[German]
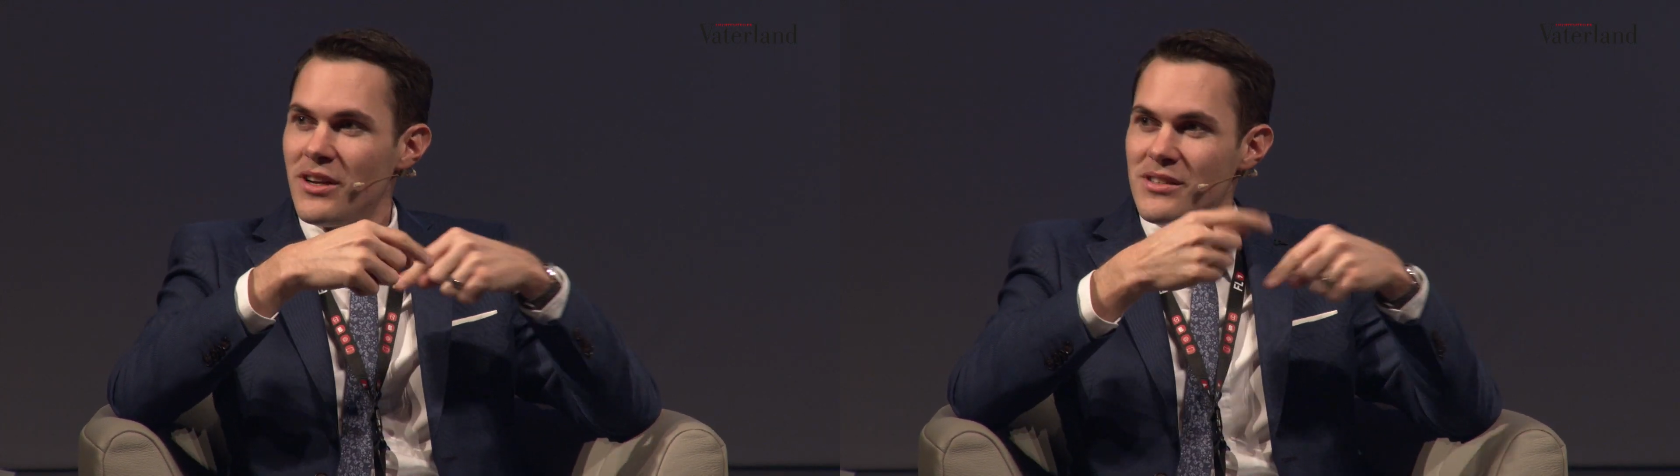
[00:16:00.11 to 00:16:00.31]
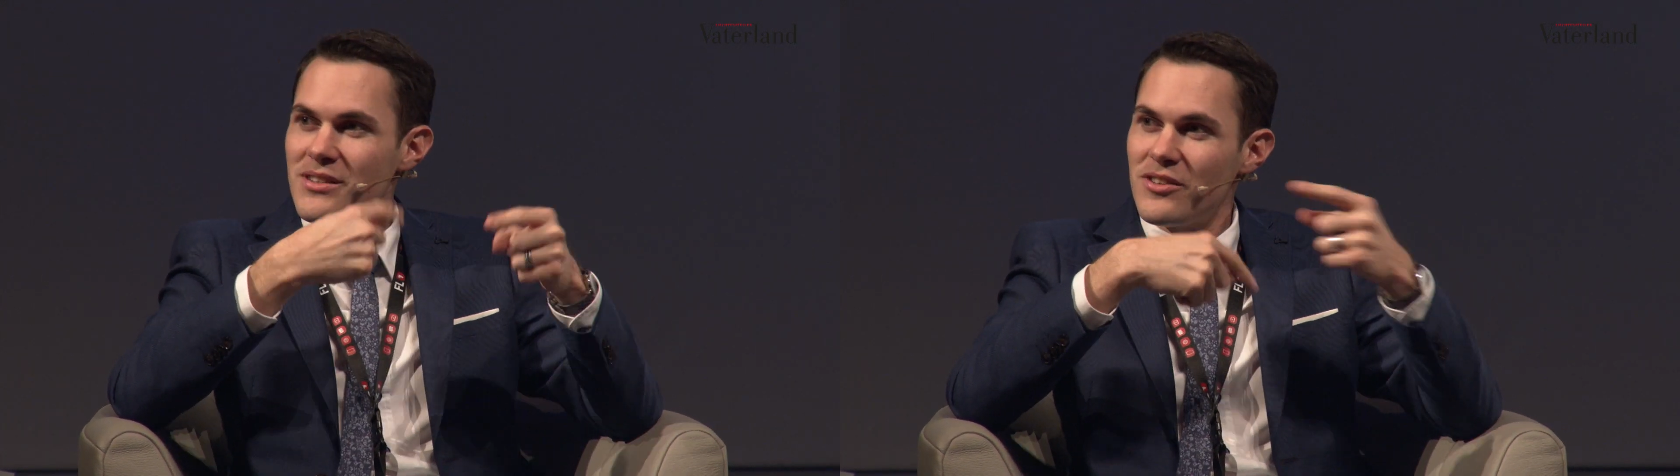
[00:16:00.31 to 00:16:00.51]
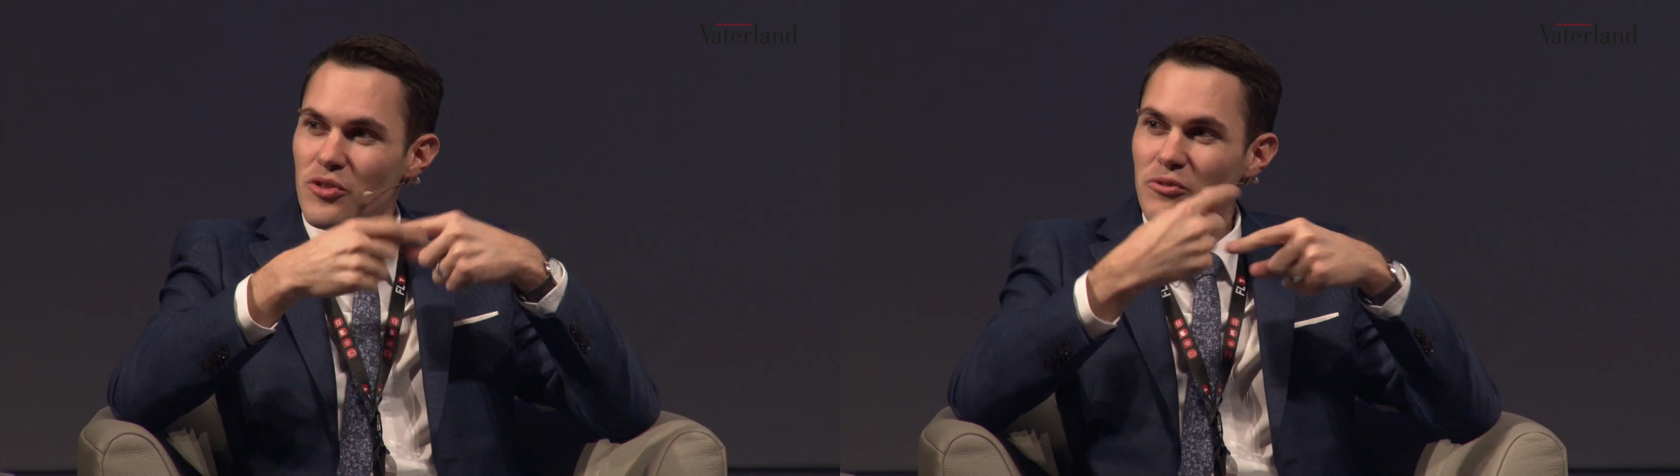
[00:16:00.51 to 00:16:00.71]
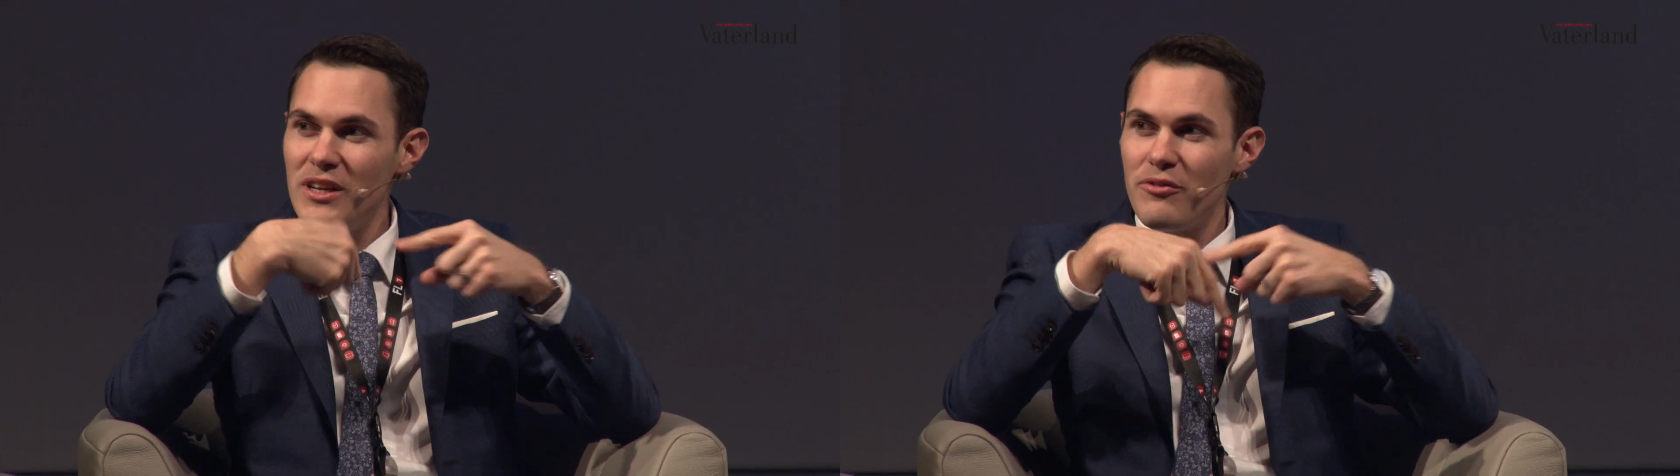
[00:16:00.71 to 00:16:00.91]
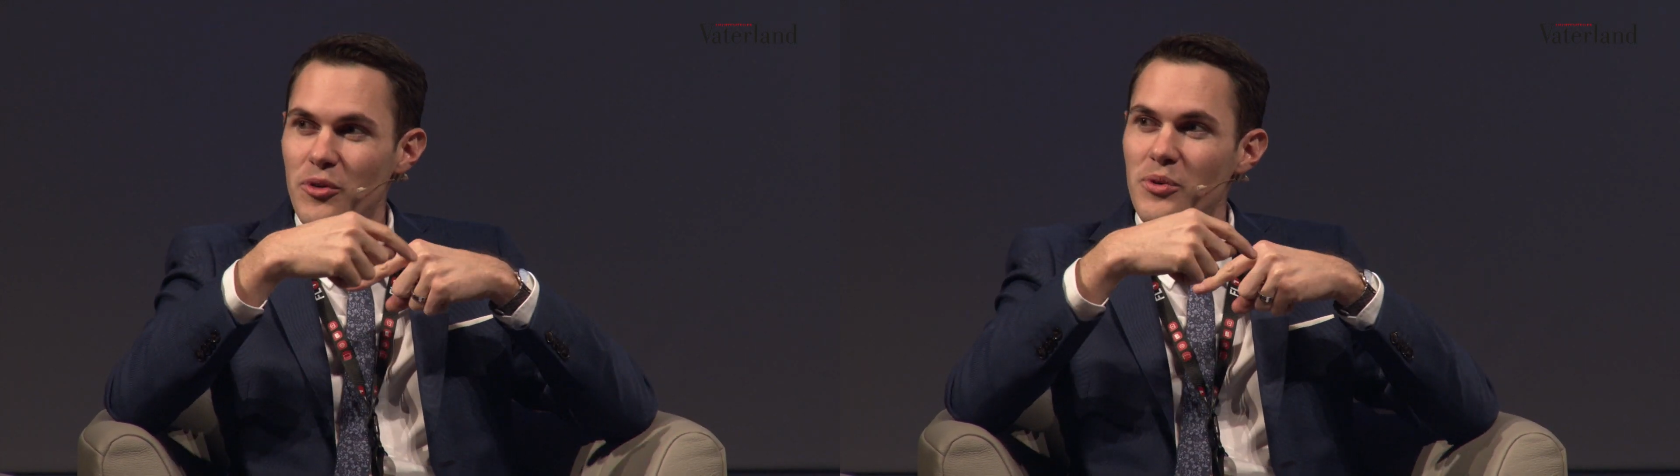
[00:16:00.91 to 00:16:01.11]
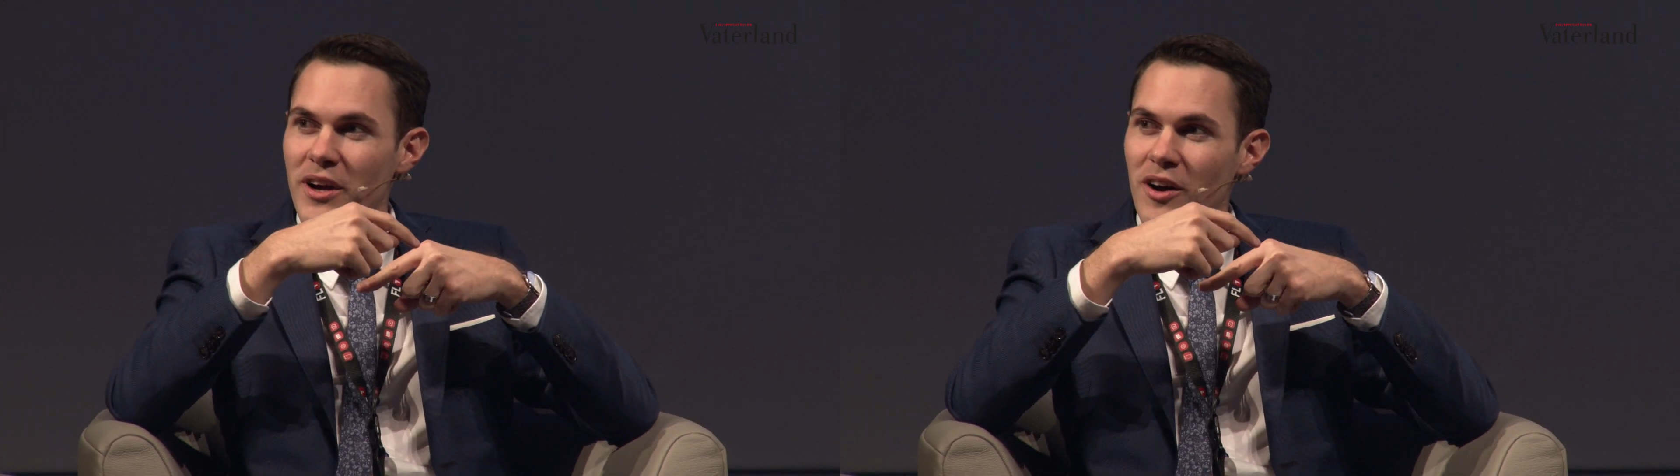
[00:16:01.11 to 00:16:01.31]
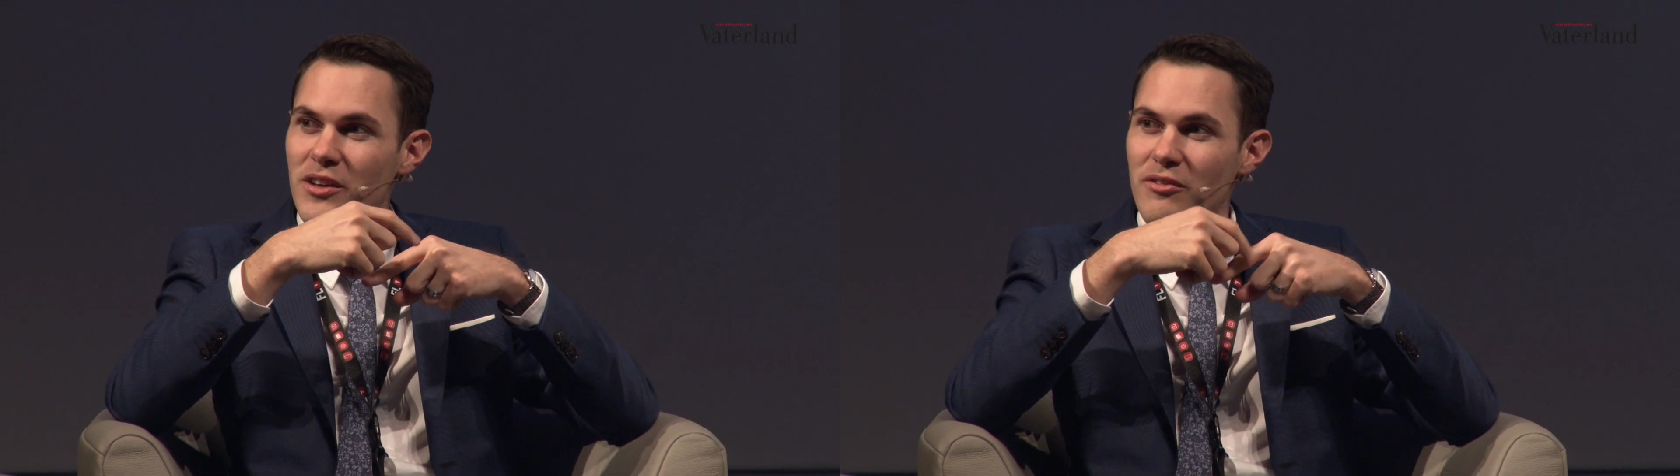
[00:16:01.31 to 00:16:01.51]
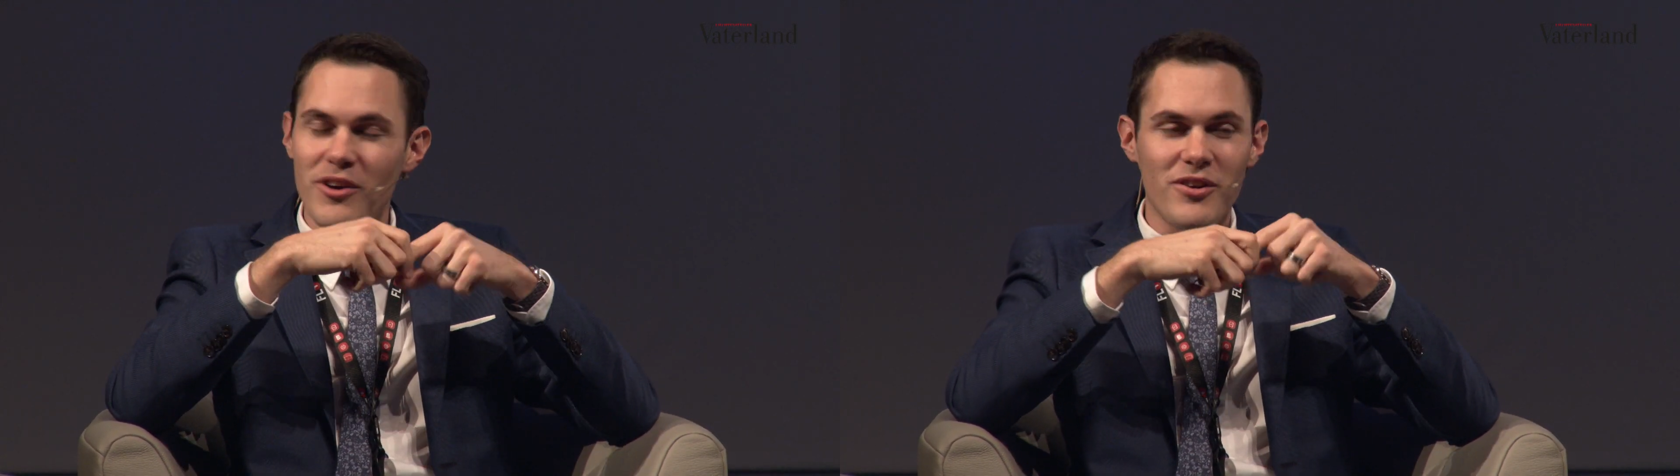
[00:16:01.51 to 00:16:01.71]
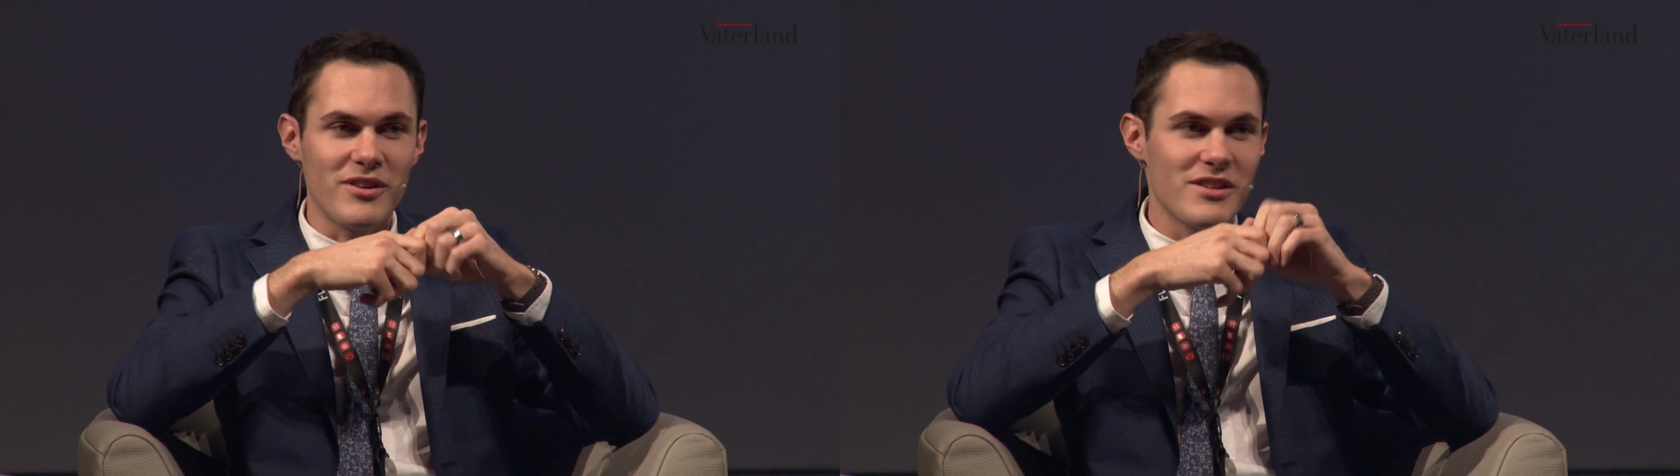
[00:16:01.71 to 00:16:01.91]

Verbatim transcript: Also es hat schon viel früher angefangen.